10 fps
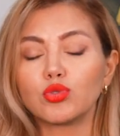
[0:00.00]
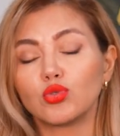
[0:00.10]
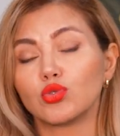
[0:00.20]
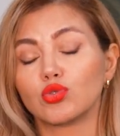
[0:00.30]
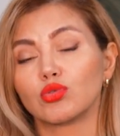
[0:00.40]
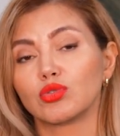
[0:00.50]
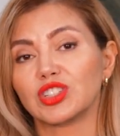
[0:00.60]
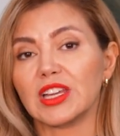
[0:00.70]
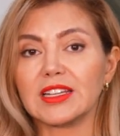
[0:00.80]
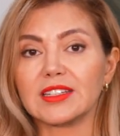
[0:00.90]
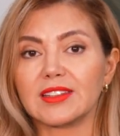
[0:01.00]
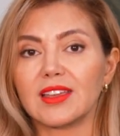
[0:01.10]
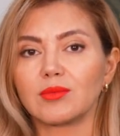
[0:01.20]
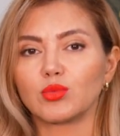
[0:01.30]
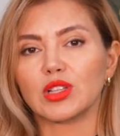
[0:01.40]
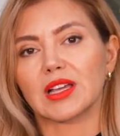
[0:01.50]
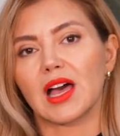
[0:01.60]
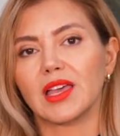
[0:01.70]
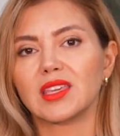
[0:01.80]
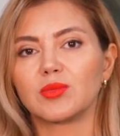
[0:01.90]
Bu tür şeyleri de
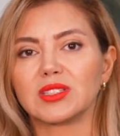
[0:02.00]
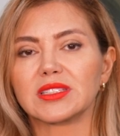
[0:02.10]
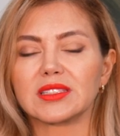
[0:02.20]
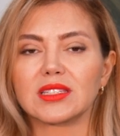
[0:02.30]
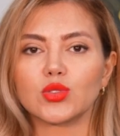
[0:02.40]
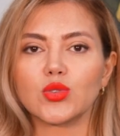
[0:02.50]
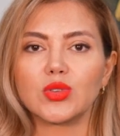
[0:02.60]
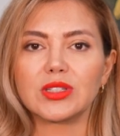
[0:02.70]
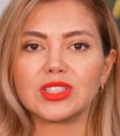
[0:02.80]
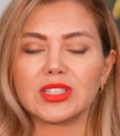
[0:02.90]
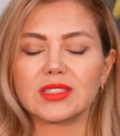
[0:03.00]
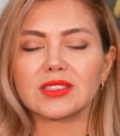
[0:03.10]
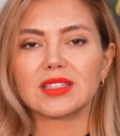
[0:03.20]
mutlaka hekiminiz size söyleyecektir.